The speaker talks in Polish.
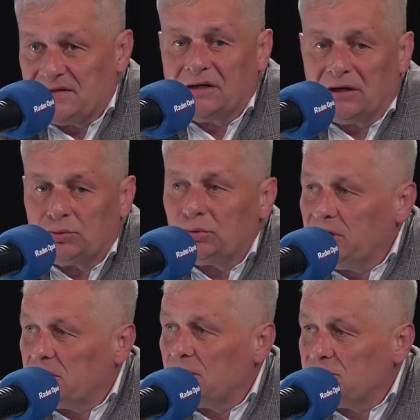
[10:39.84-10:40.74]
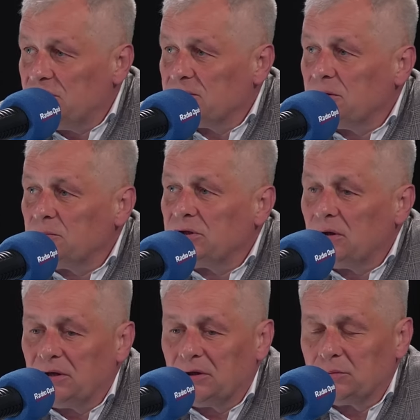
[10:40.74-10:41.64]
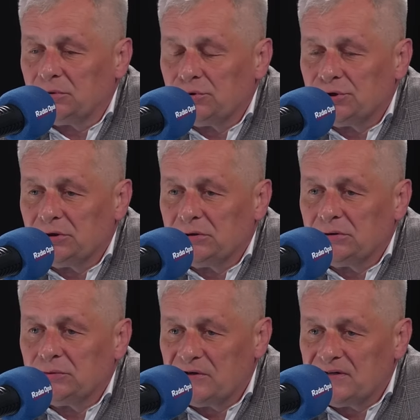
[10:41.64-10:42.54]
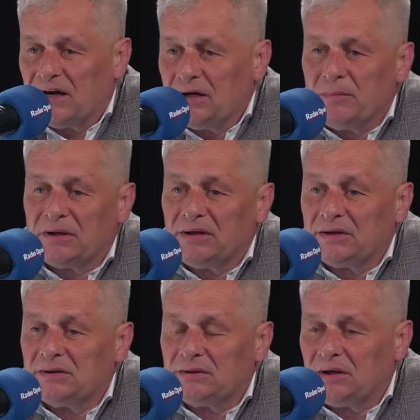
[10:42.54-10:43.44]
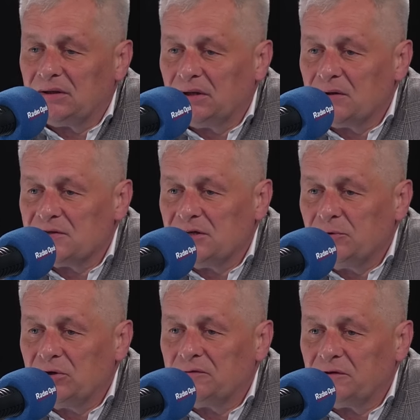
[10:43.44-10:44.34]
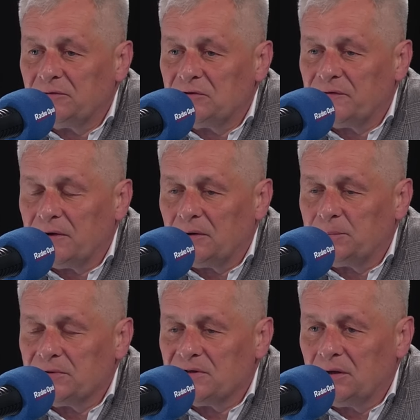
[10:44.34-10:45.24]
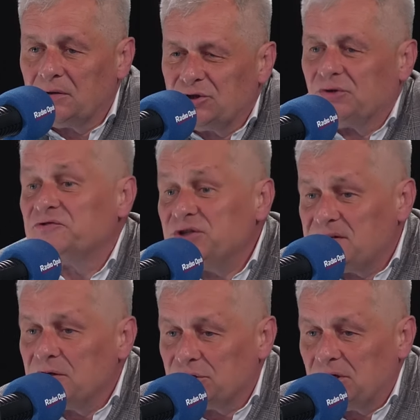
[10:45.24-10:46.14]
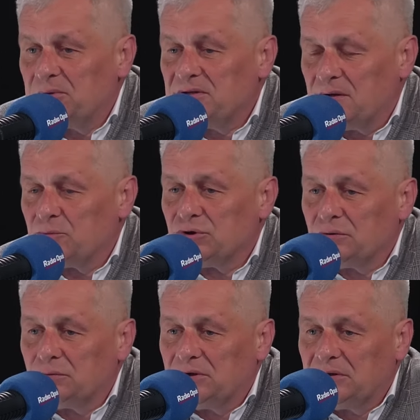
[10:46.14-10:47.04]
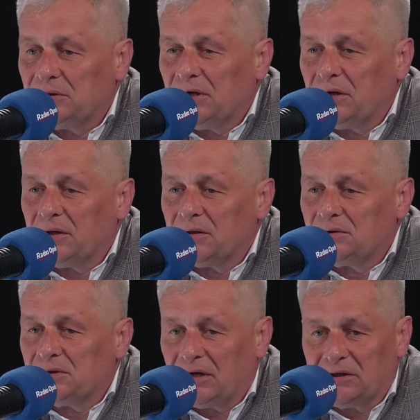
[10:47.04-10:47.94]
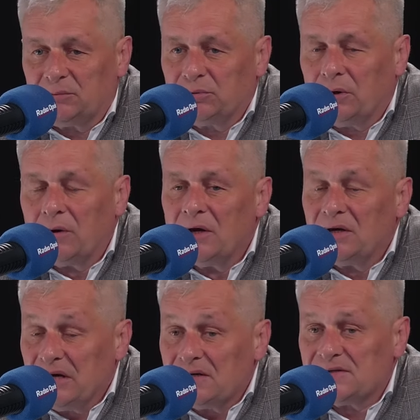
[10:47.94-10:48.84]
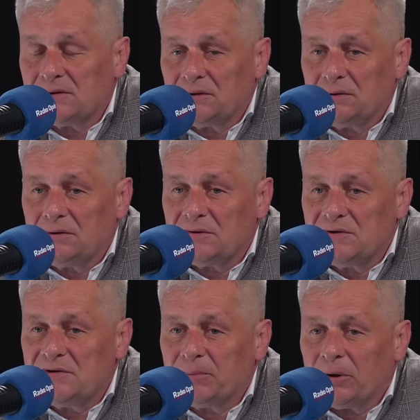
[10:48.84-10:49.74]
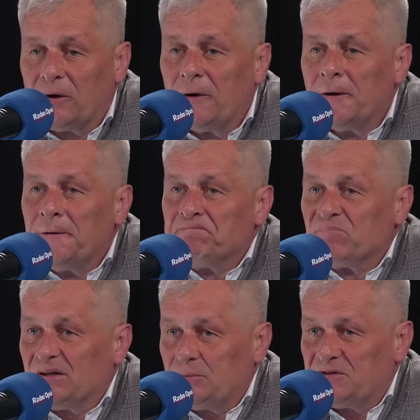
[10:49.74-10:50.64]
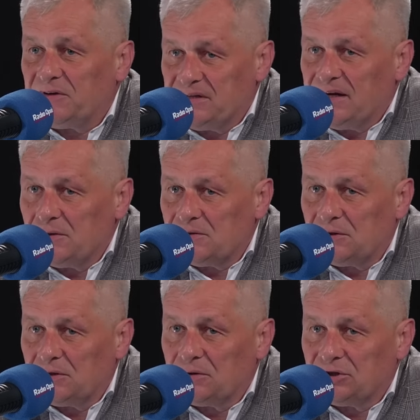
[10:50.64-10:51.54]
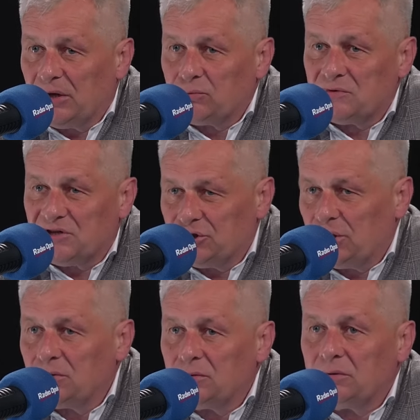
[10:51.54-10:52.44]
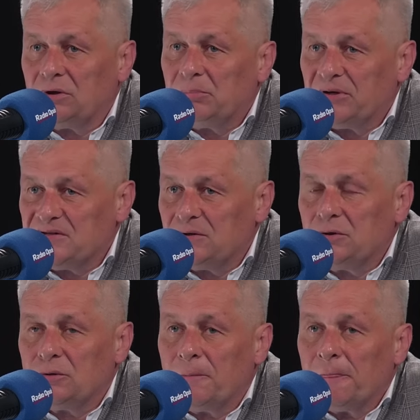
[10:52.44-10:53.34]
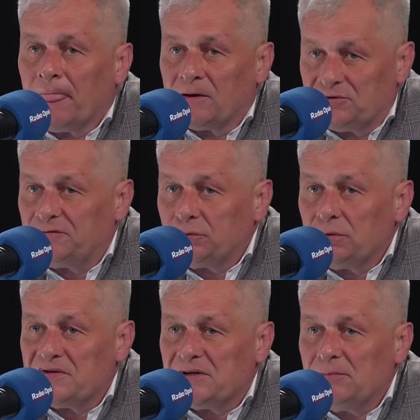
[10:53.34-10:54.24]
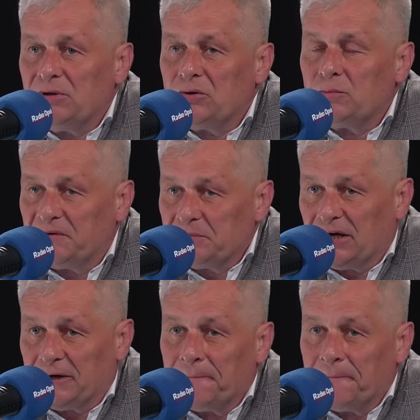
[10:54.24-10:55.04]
gratuluję koleżankom i kolegom, którzy uzyskali mandat radnego Sejmiku Województwa Opolskiego, zresztą wszystkich szczebli samorządu terytorialnego, tych radnych było, jest y, dosyć sporo. Natomiast wracając do tego kształtu zarządu i prezydium, czy w ogóle Sejmiku, powiem tak,